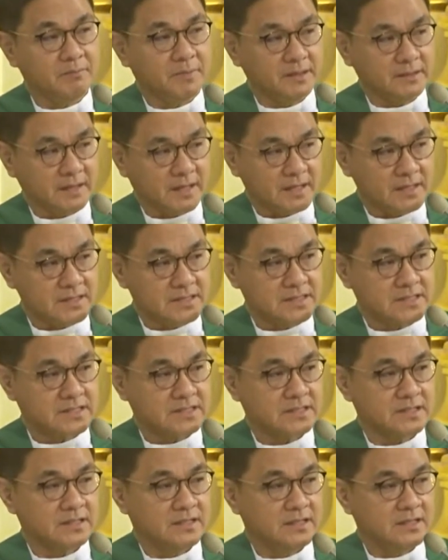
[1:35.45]

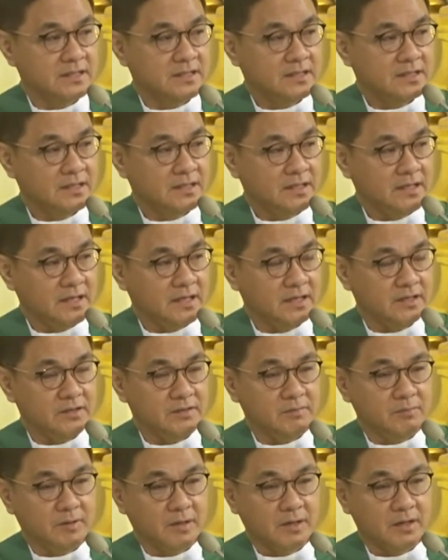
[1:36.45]
batas. Kaya
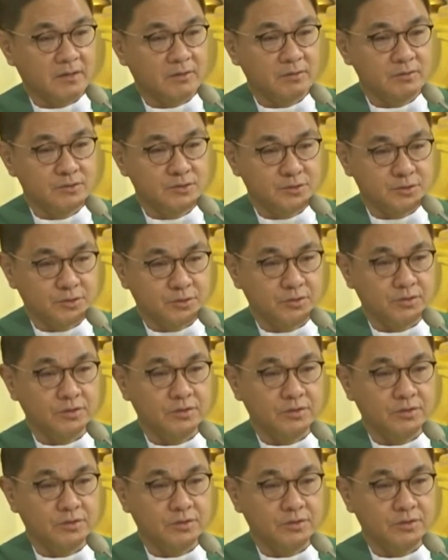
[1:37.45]
yung mga Hudyo